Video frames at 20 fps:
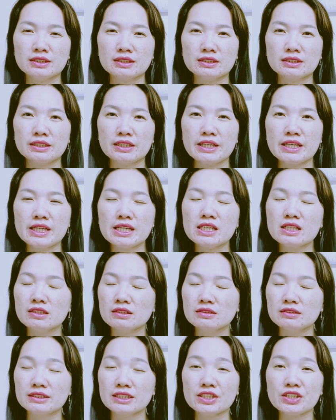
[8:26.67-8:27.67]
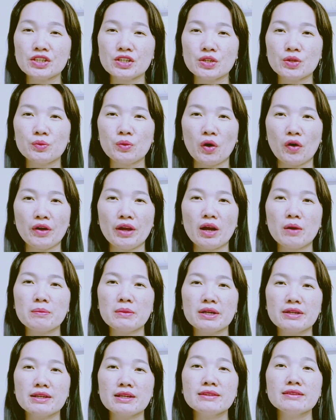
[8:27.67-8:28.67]
thì người Trăng Kiều hỏi ông
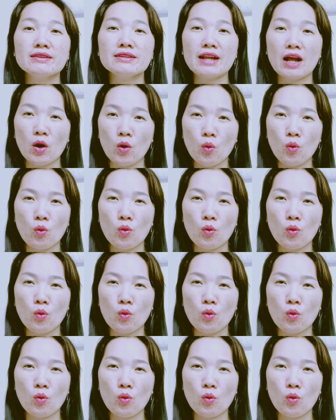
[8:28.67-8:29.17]
là đến từ đâu